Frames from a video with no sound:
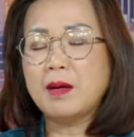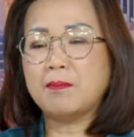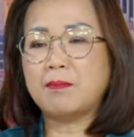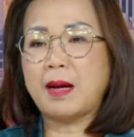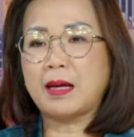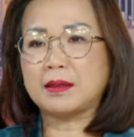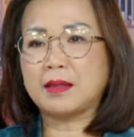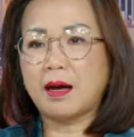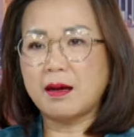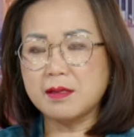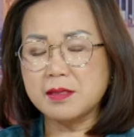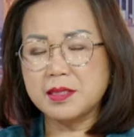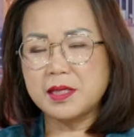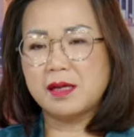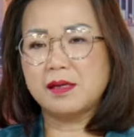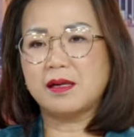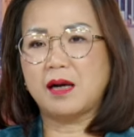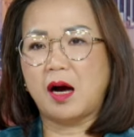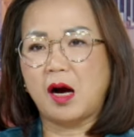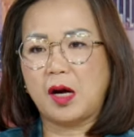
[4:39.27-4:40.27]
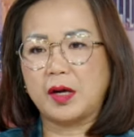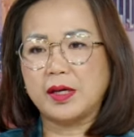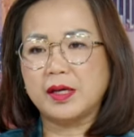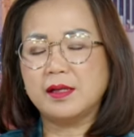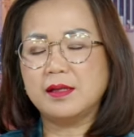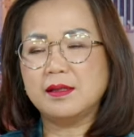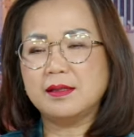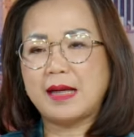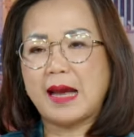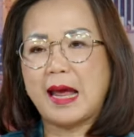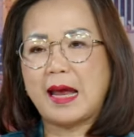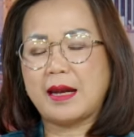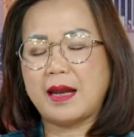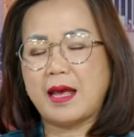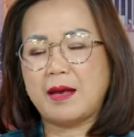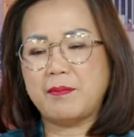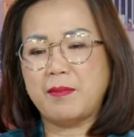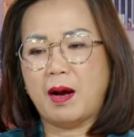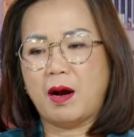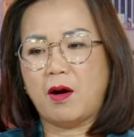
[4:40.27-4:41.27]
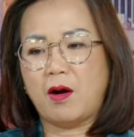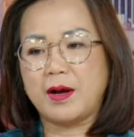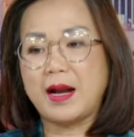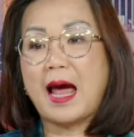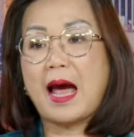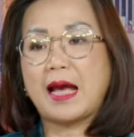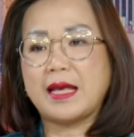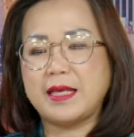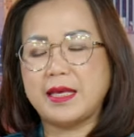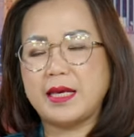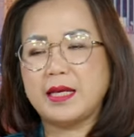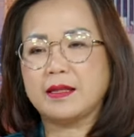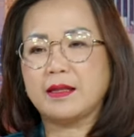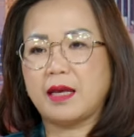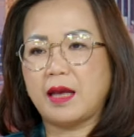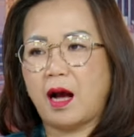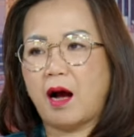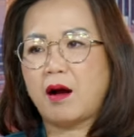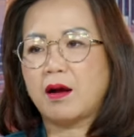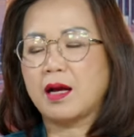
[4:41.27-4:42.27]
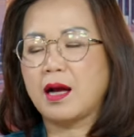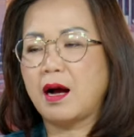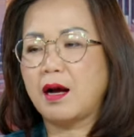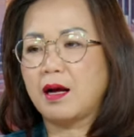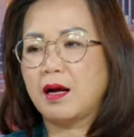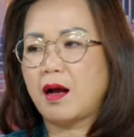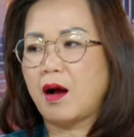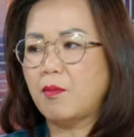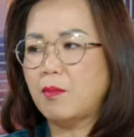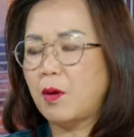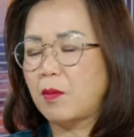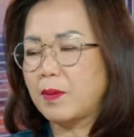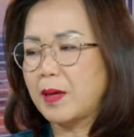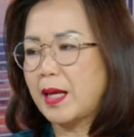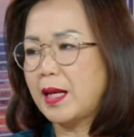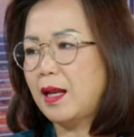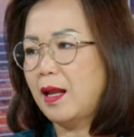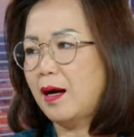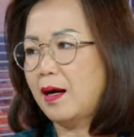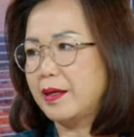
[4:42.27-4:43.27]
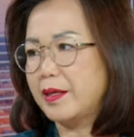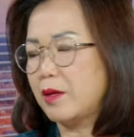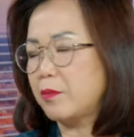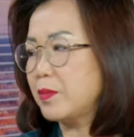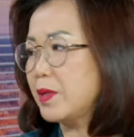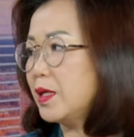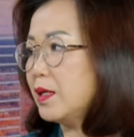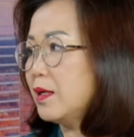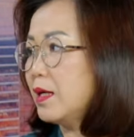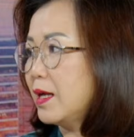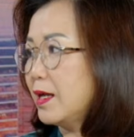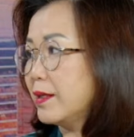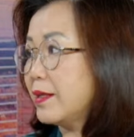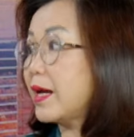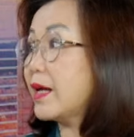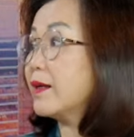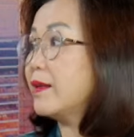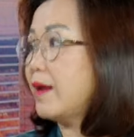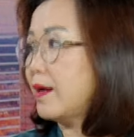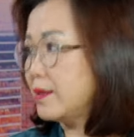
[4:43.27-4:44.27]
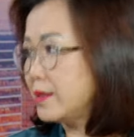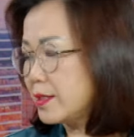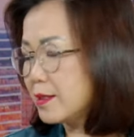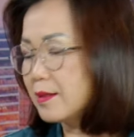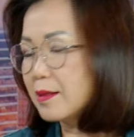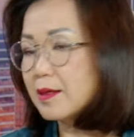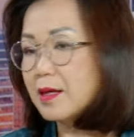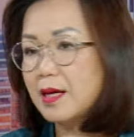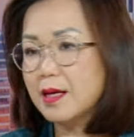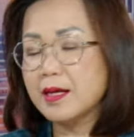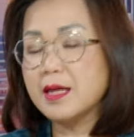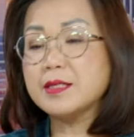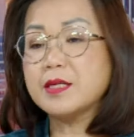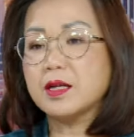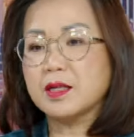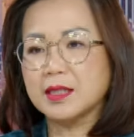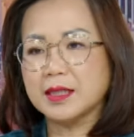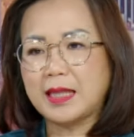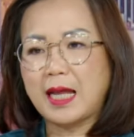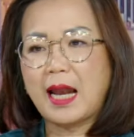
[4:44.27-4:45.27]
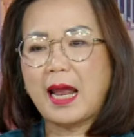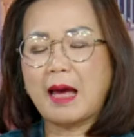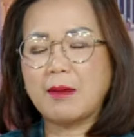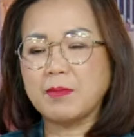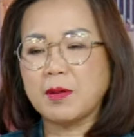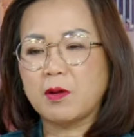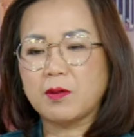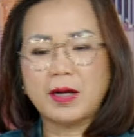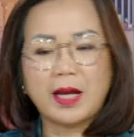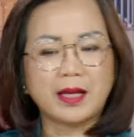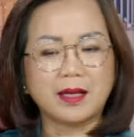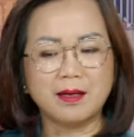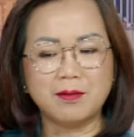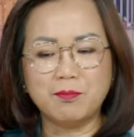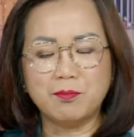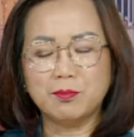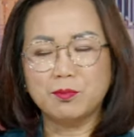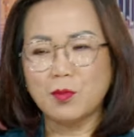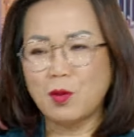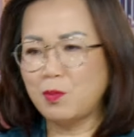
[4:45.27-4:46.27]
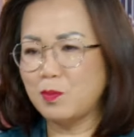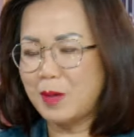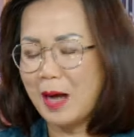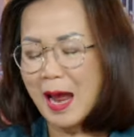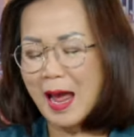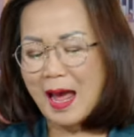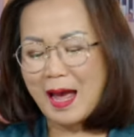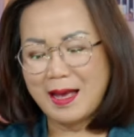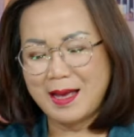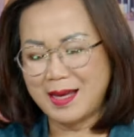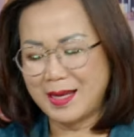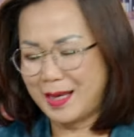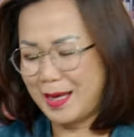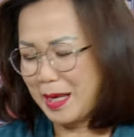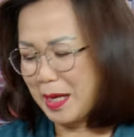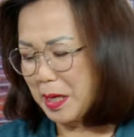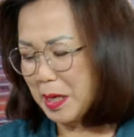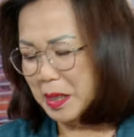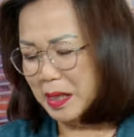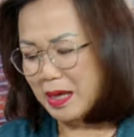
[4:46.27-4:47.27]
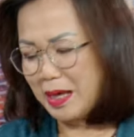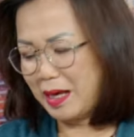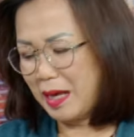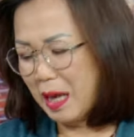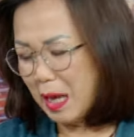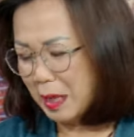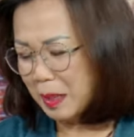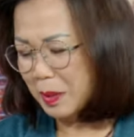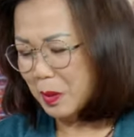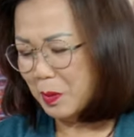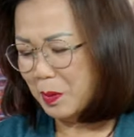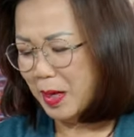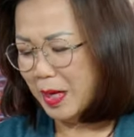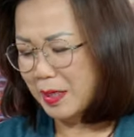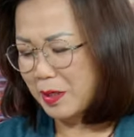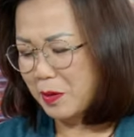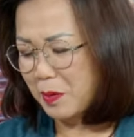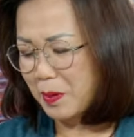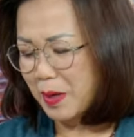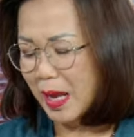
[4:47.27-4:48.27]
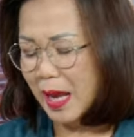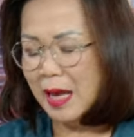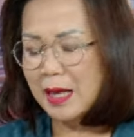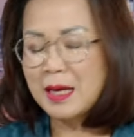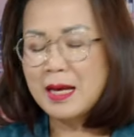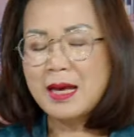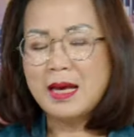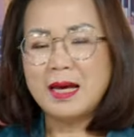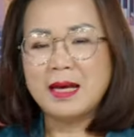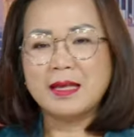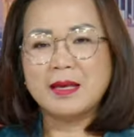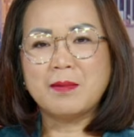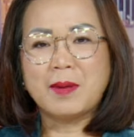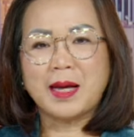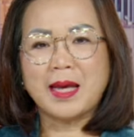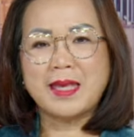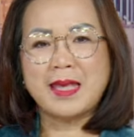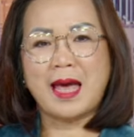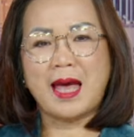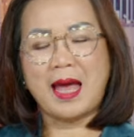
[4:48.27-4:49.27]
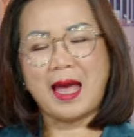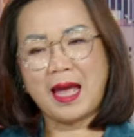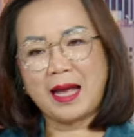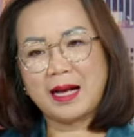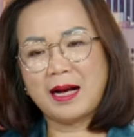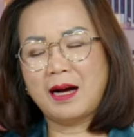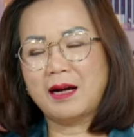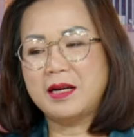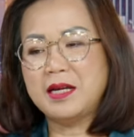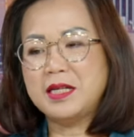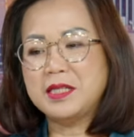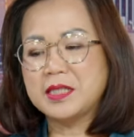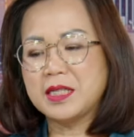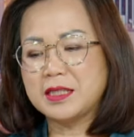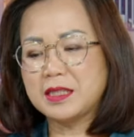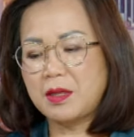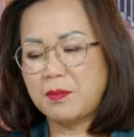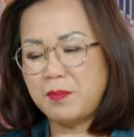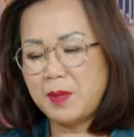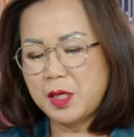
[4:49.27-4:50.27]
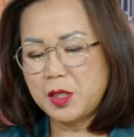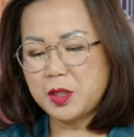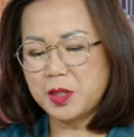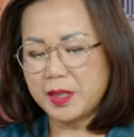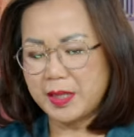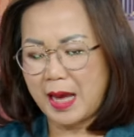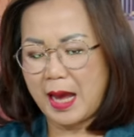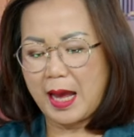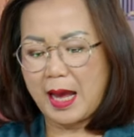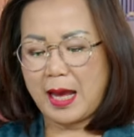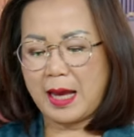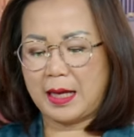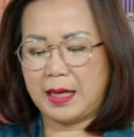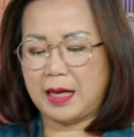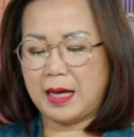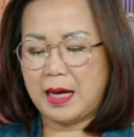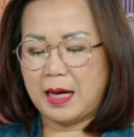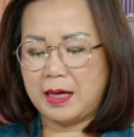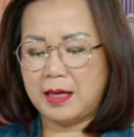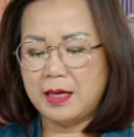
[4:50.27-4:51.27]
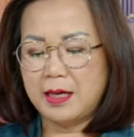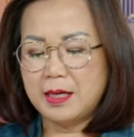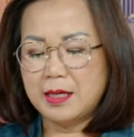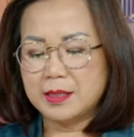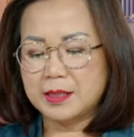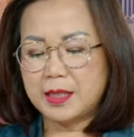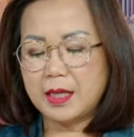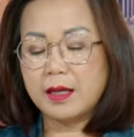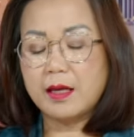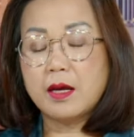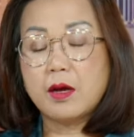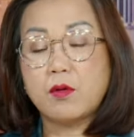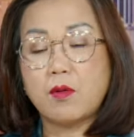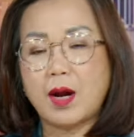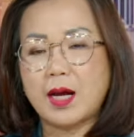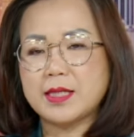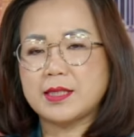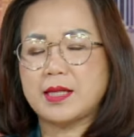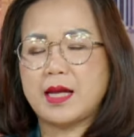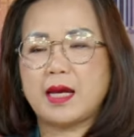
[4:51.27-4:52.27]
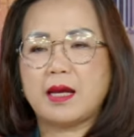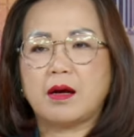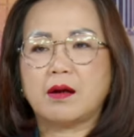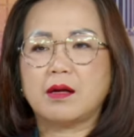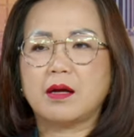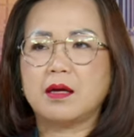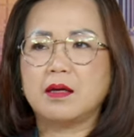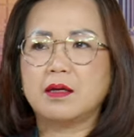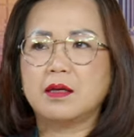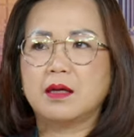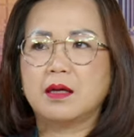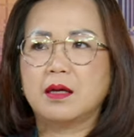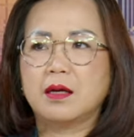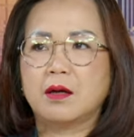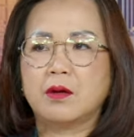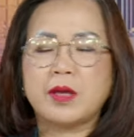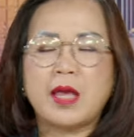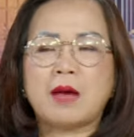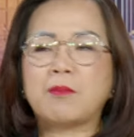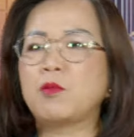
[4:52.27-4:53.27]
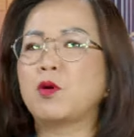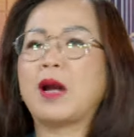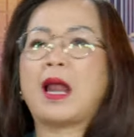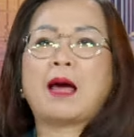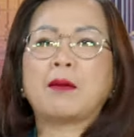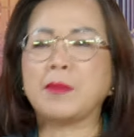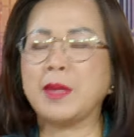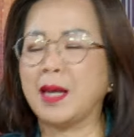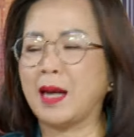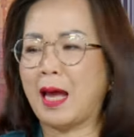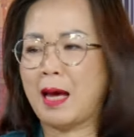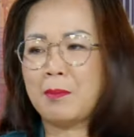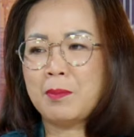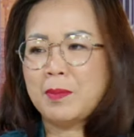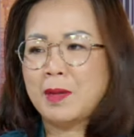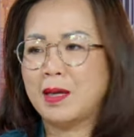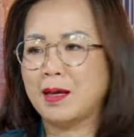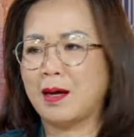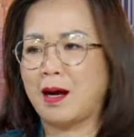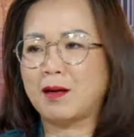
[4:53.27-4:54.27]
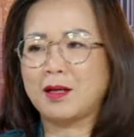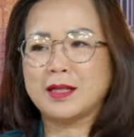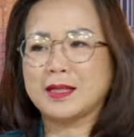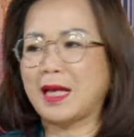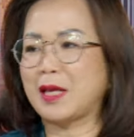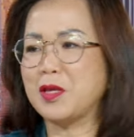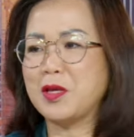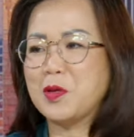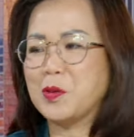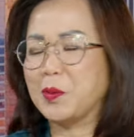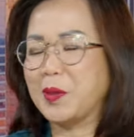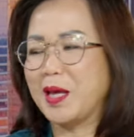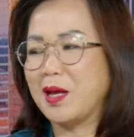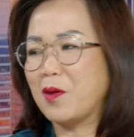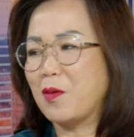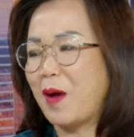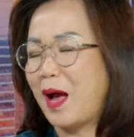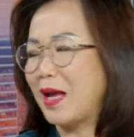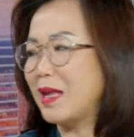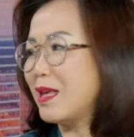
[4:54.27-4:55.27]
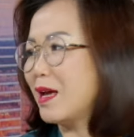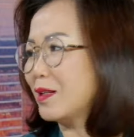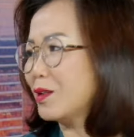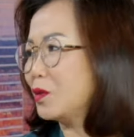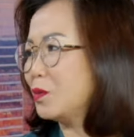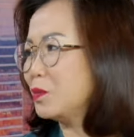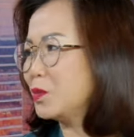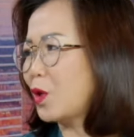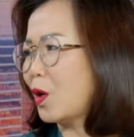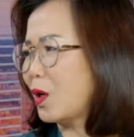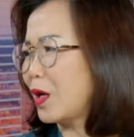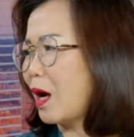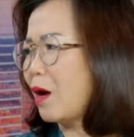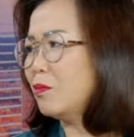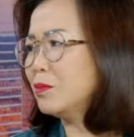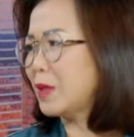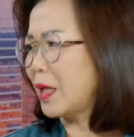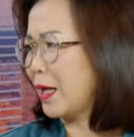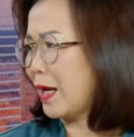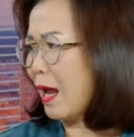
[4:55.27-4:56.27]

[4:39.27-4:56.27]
mà thật sự họ đứng ra để mà họ đại diện thì họ cần có một cái lời giống như nhắc nhở trước để cho người ta làm. Còn này cứ bung ra kiện hết chỗ này đến chỗ khác. Nhưng mà cái nhà hàng ở Huntington Beach, nhà hàng Sticky Rice này, họ nói về muốn làm gì làm, người ta nhiều tiền quá, giờ chúng tôi không thể